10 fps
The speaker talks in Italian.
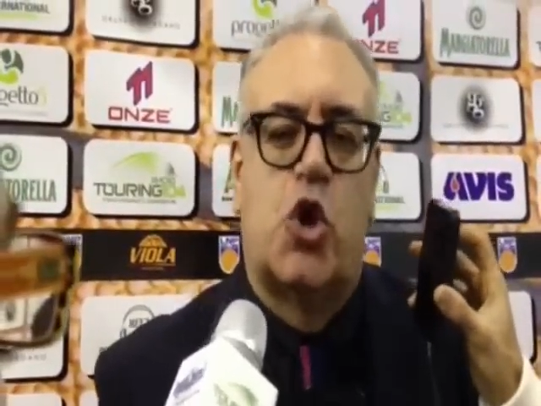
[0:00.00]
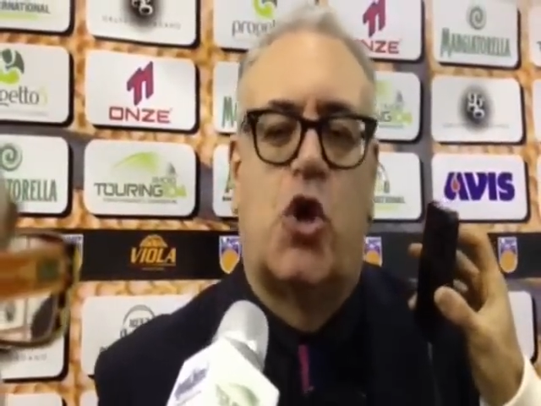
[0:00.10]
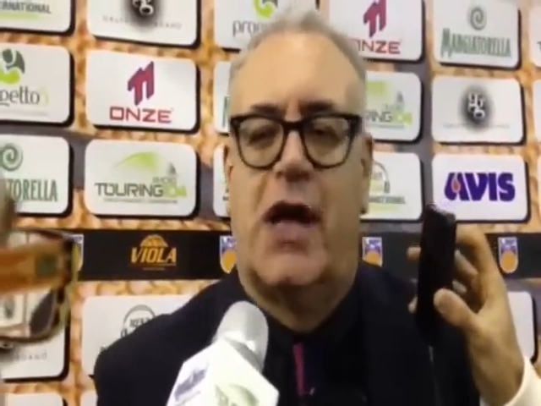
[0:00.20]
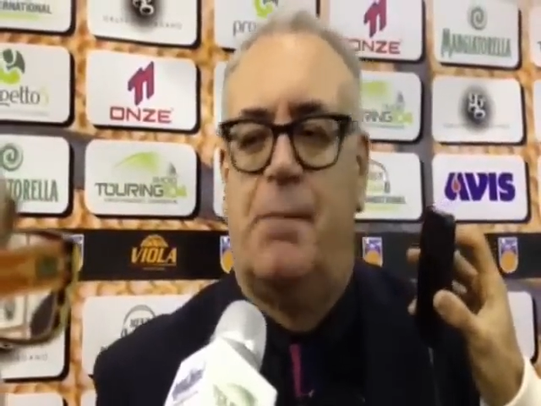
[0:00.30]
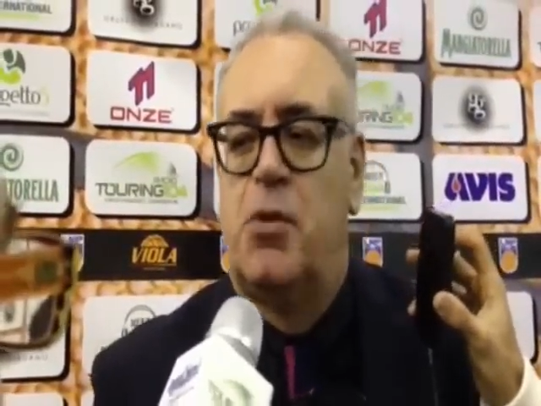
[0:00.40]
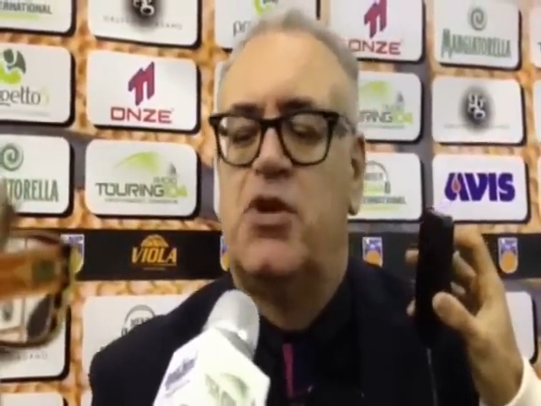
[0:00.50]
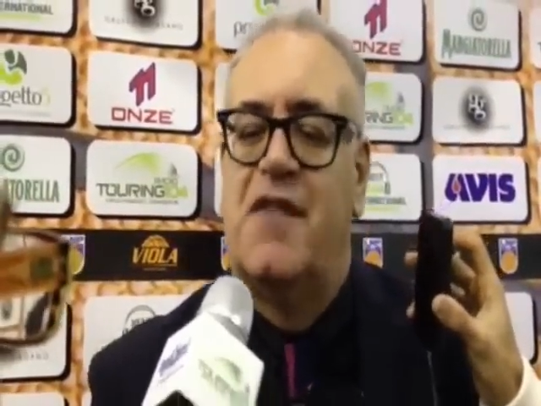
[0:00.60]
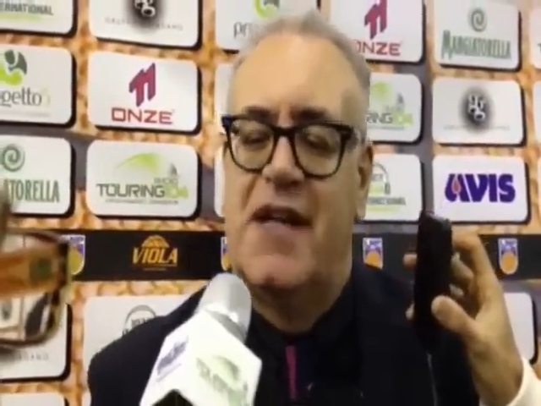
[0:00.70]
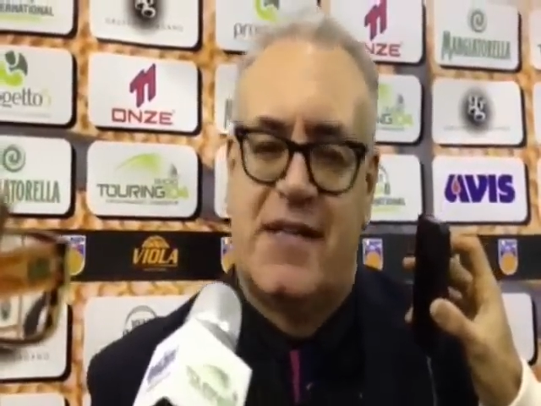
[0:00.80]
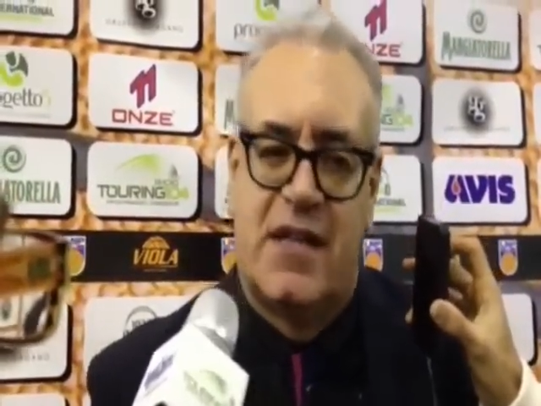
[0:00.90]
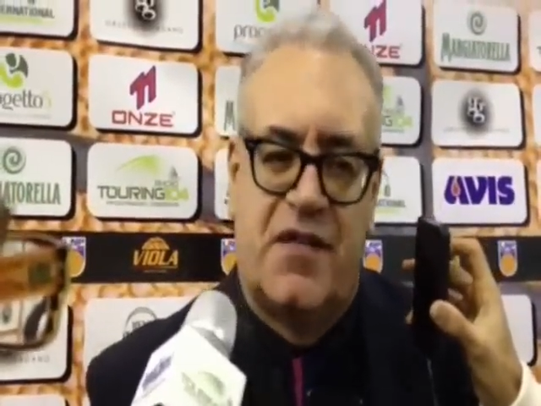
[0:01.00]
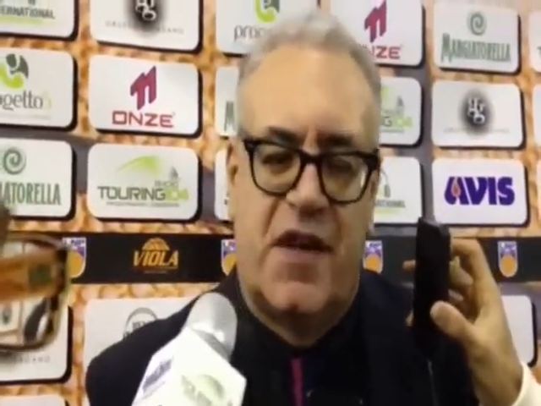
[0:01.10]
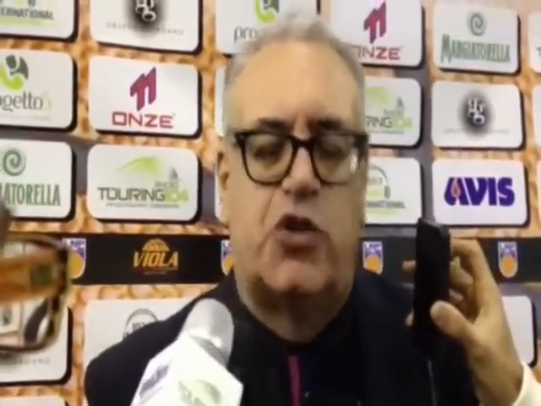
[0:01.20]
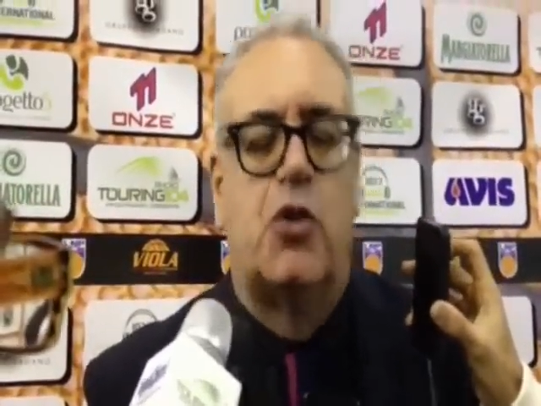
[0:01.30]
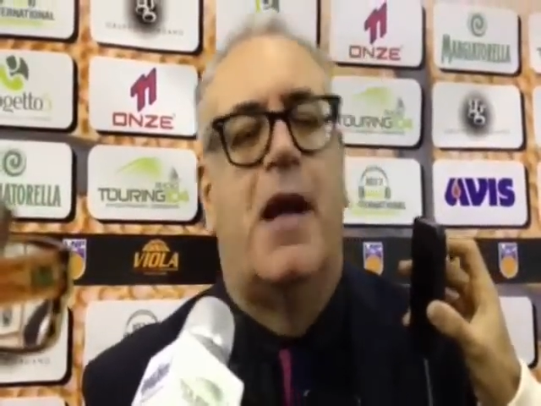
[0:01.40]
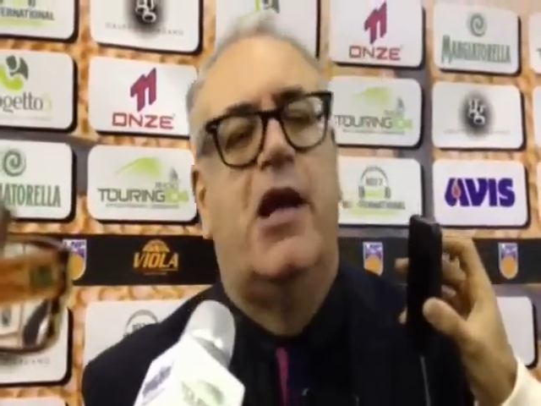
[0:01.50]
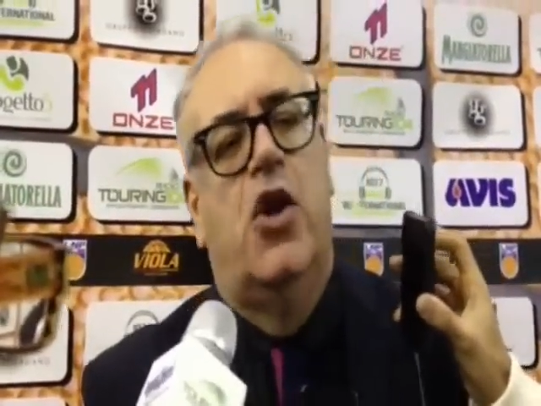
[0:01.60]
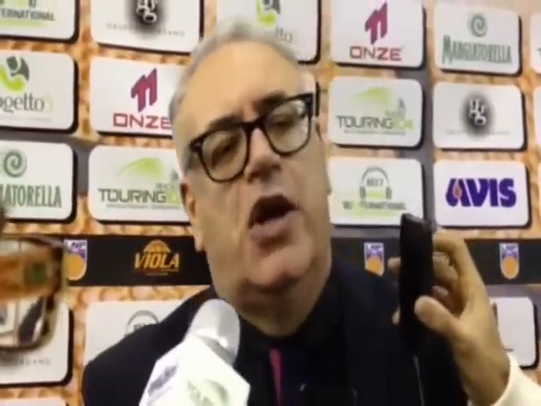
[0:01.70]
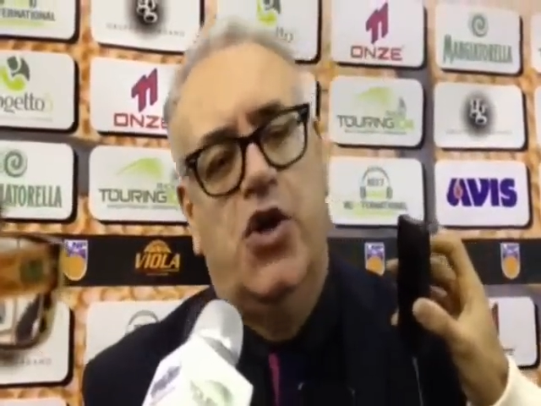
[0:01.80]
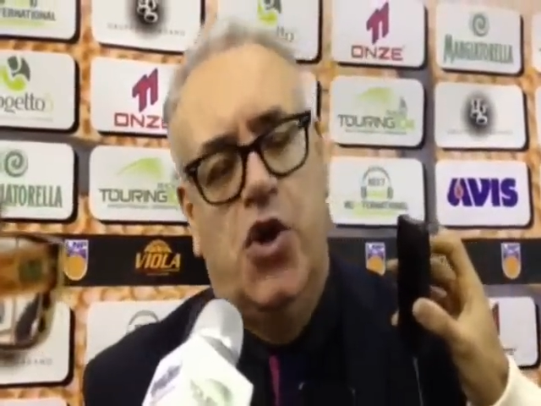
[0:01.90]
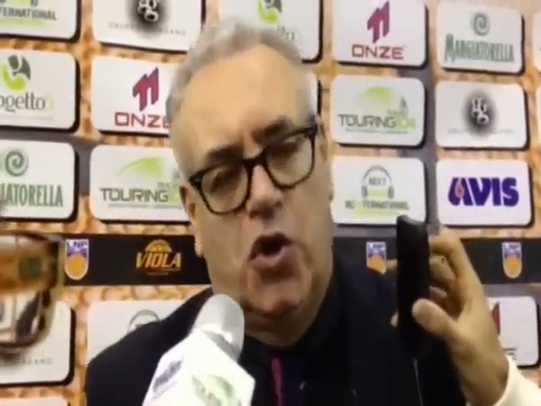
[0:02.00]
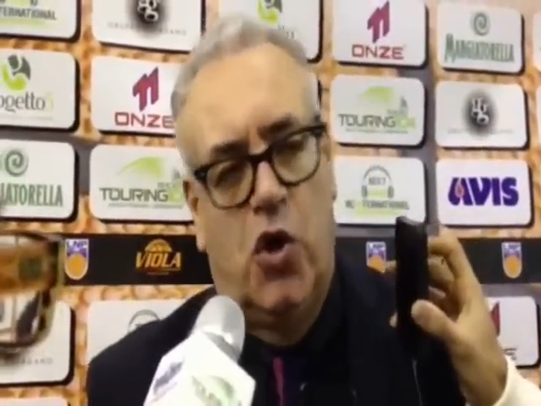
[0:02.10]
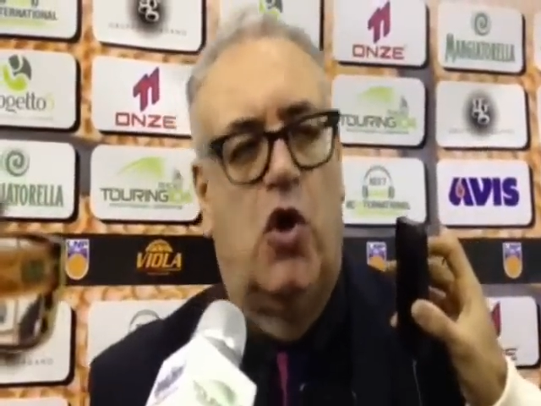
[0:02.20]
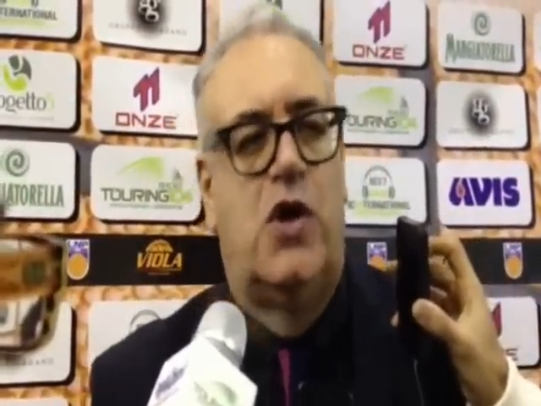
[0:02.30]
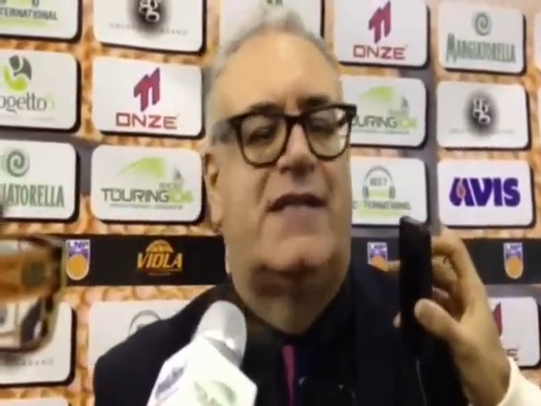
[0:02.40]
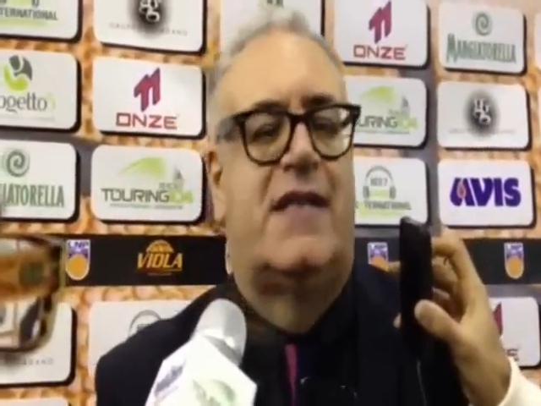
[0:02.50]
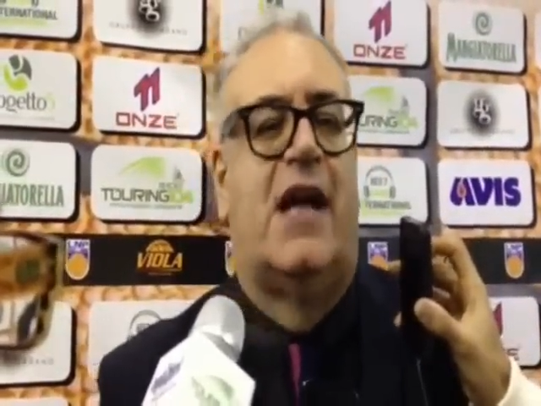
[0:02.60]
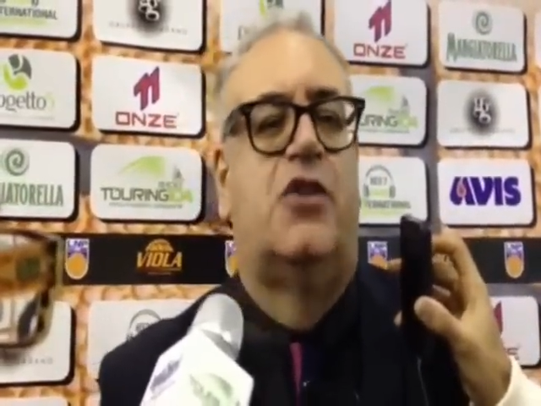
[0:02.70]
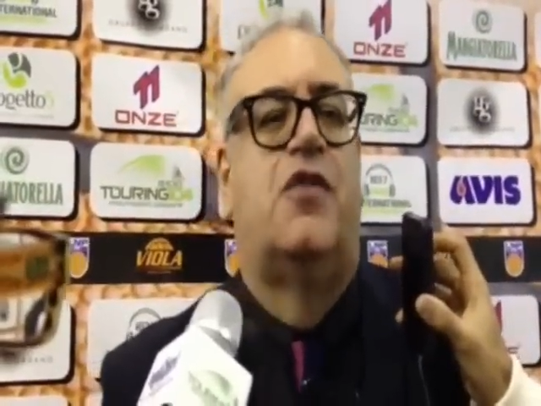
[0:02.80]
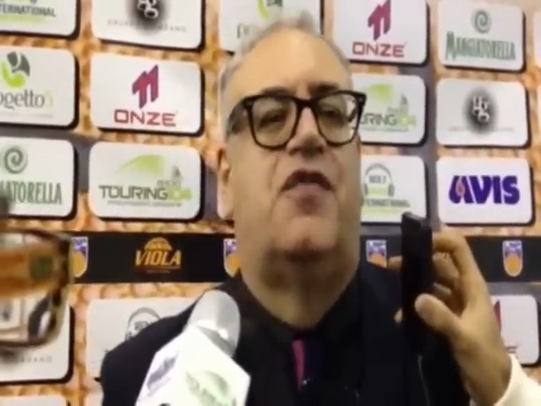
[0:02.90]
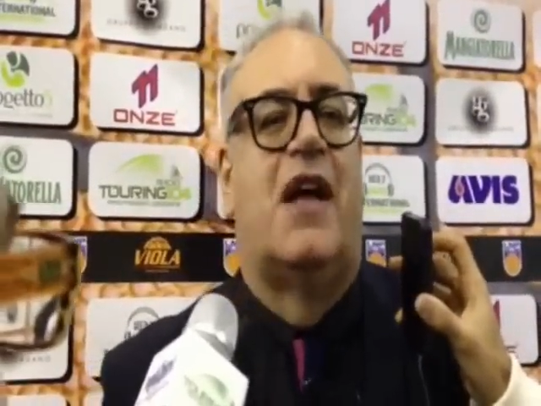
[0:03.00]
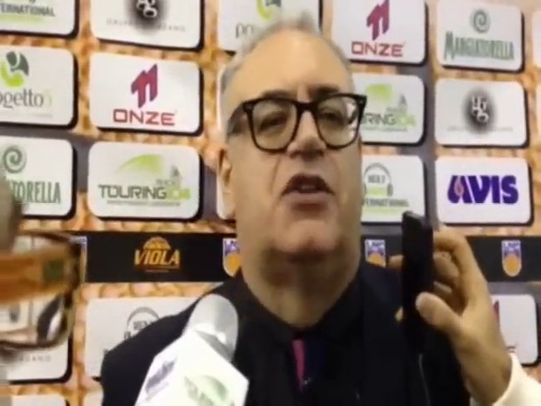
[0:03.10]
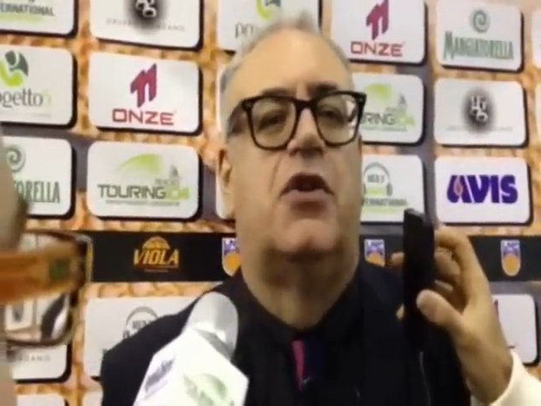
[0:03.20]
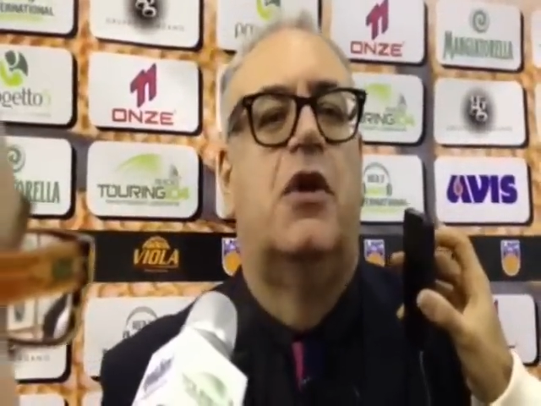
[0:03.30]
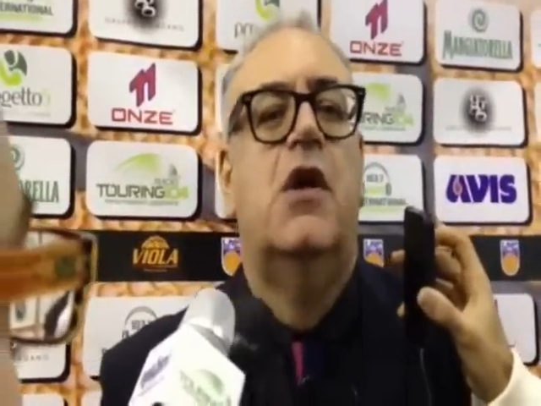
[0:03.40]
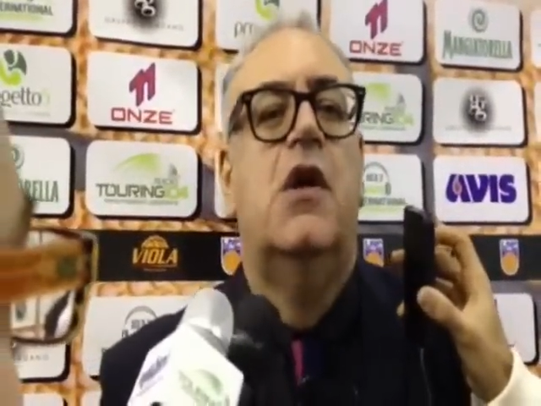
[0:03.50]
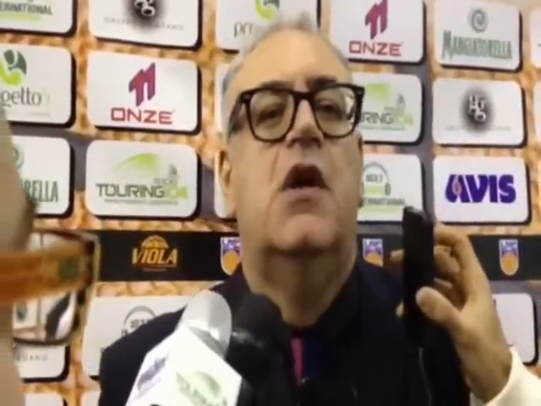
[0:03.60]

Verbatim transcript: ciò che poteva essere fatto meglio e non lo è stato fatto.